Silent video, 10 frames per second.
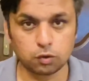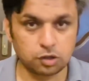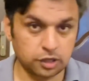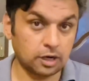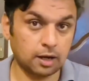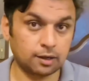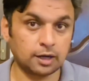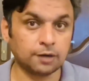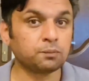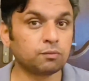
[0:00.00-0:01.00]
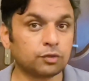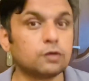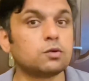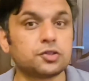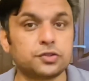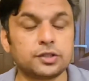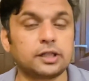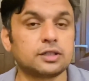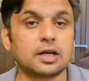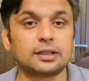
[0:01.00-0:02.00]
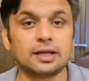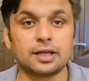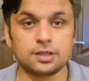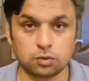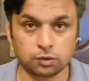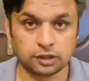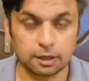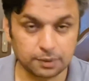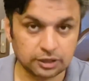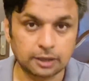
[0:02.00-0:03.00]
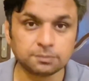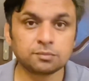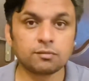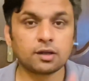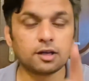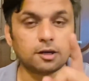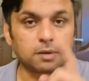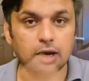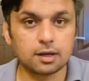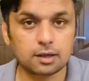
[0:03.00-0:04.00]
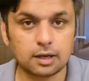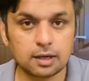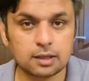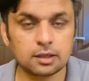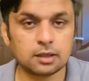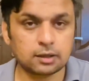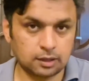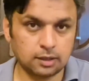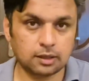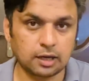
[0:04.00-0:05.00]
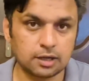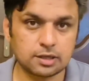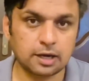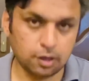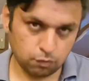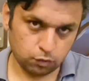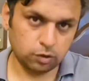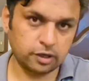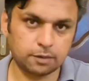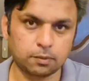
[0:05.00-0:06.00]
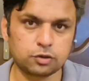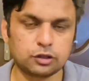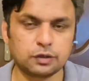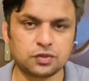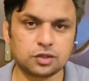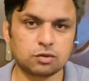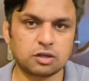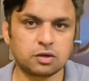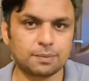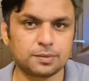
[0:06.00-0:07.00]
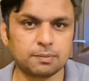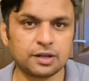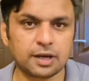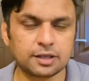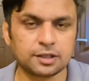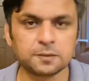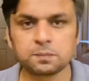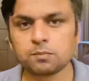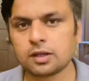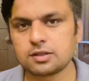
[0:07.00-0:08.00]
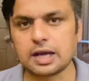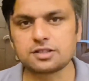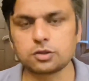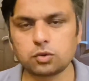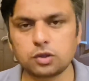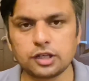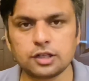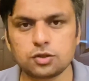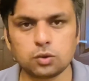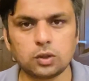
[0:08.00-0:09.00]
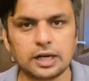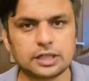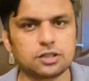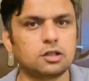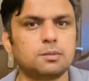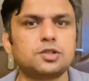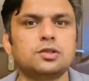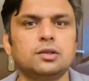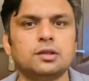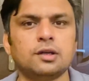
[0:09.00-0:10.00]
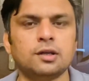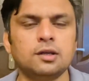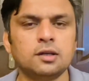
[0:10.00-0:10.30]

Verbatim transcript: मूड नहीं लग रहा कि वो किसी के साथ अलायंस होंगे अलबत् इमरान खान के घर जाना वो एक पॉजिटिव चीज़ उन्होंने अपनी बयान की साथ से उन्होंने जो इलेक्शन कमीशन ने